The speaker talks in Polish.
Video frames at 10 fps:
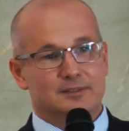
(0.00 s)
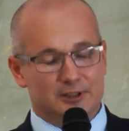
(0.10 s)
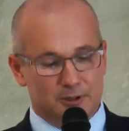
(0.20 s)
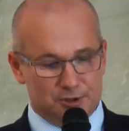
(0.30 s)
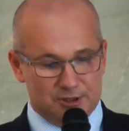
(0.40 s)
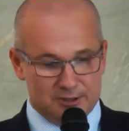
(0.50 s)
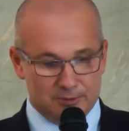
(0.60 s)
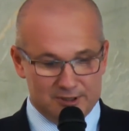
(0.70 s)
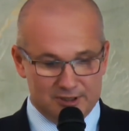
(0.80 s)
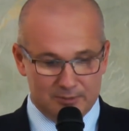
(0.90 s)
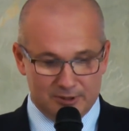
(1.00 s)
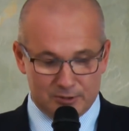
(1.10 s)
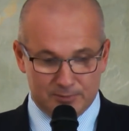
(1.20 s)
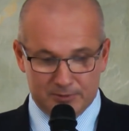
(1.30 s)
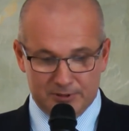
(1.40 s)
Wiadomo, że sytuacja była
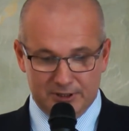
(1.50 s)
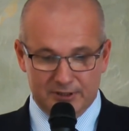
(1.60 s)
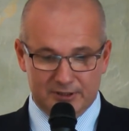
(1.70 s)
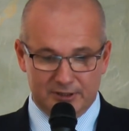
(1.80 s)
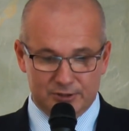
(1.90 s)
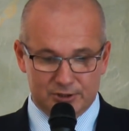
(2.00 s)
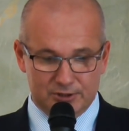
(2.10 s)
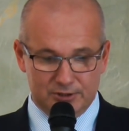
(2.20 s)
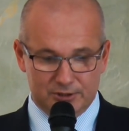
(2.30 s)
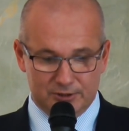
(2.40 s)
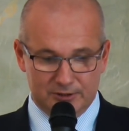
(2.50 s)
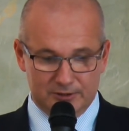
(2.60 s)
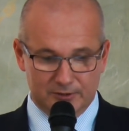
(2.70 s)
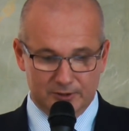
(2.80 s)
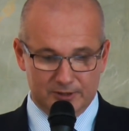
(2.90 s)
zupełnie inna niż, niż
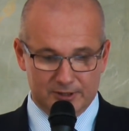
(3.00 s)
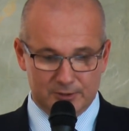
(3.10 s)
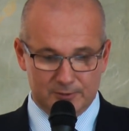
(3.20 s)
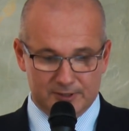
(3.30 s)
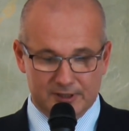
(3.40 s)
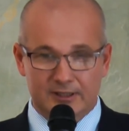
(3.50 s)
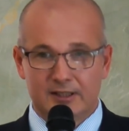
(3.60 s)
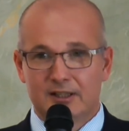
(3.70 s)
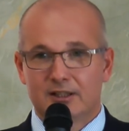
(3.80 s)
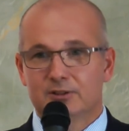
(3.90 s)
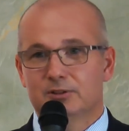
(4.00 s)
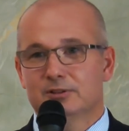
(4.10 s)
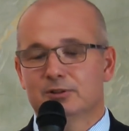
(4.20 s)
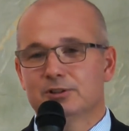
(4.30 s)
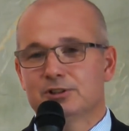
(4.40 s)
e, w kongresówce. Do,
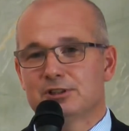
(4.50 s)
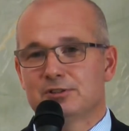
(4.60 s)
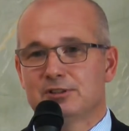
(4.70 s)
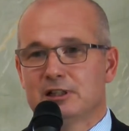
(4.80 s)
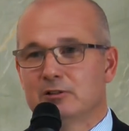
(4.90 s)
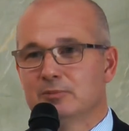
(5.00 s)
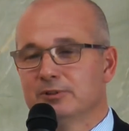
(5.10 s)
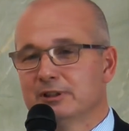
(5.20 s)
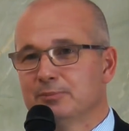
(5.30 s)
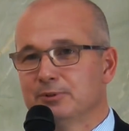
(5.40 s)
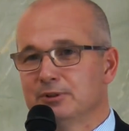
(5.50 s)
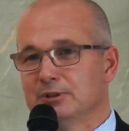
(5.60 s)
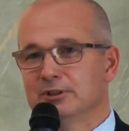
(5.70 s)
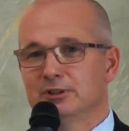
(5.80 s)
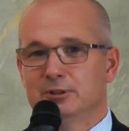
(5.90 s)
to jeszcze zostało, bo jak
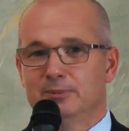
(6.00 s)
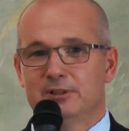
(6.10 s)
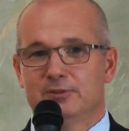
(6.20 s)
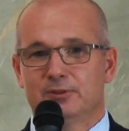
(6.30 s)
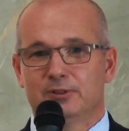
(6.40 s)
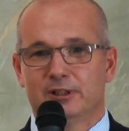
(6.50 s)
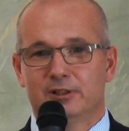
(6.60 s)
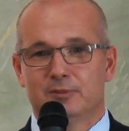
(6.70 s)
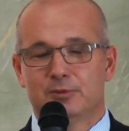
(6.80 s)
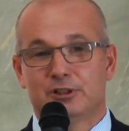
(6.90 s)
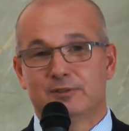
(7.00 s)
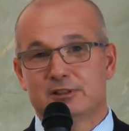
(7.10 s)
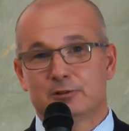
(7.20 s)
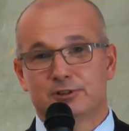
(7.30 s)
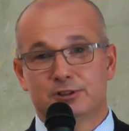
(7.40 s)
przyjedziecie Państwo do Krakowa, może nawet
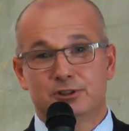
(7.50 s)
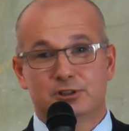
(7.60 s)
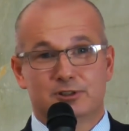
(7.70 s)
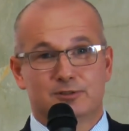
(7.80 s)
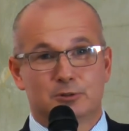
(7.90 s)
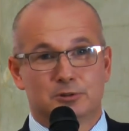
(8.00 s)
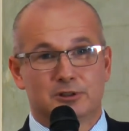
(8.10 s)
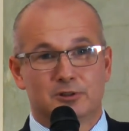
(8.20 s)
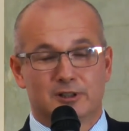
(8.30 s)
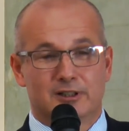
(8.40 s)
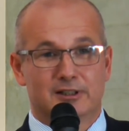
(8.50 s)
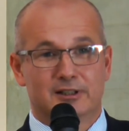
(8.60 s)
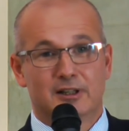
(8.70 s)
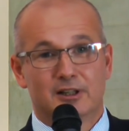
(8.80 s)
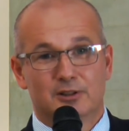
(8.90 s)
zauważyliście, że w niektórych
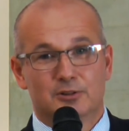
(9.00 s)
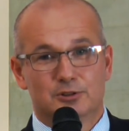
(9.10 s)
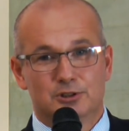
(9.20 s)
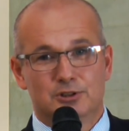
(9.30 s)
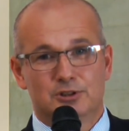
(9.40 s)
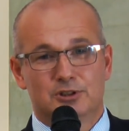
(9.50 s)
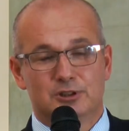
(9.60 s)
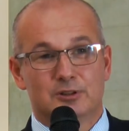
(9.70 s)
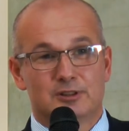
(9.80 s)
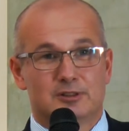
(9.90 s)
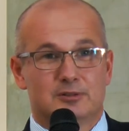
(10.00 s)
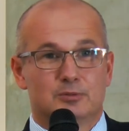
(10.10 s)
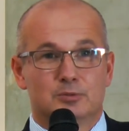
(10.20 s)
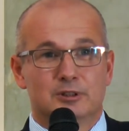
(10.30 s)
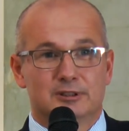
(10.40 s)
lokalach do dziś, i to jest
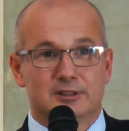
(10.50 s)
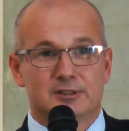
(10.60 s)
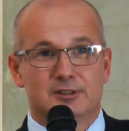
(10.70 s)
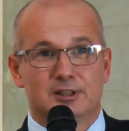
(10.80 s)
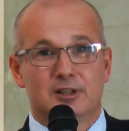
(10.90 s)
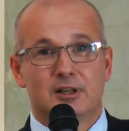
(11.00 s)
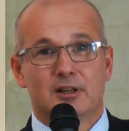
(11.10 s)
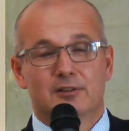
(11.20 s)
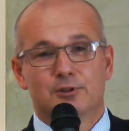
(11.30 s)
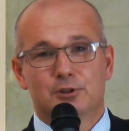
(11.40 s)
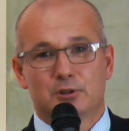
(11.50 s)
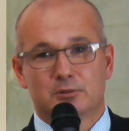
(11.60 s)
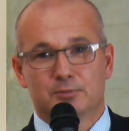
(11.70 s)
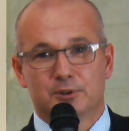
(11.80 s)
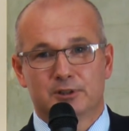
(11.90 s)
długa tradycja,
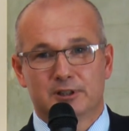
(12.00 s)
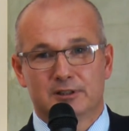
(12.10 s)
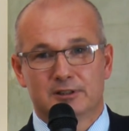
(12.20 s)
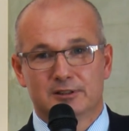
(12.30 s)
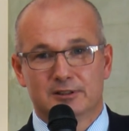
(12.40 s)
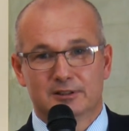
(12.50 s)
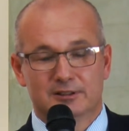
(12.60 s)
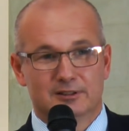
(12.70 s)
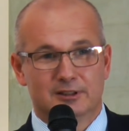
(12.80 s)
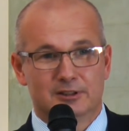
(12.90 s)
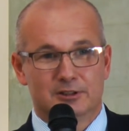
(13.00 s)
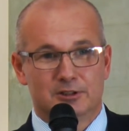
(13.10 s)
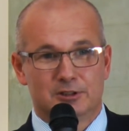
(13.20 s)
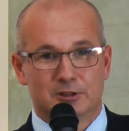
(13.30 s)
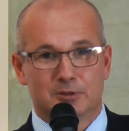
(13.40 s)
wiszą portrety e,
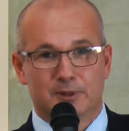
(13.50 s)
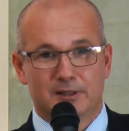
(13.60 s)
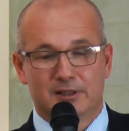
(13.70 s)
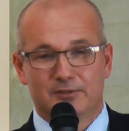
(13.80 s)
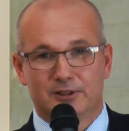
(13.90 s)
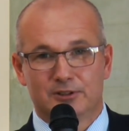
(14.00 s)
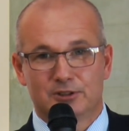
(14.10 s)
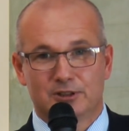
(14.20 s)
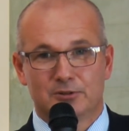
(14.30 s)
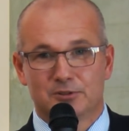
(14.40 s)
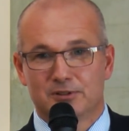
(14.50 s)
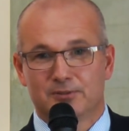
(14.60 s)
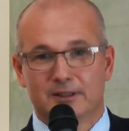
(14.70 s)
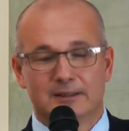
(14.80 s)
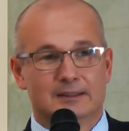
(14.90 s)
najjaśniejszego pana Franciszka
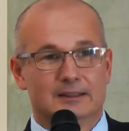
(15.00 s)
Józefa.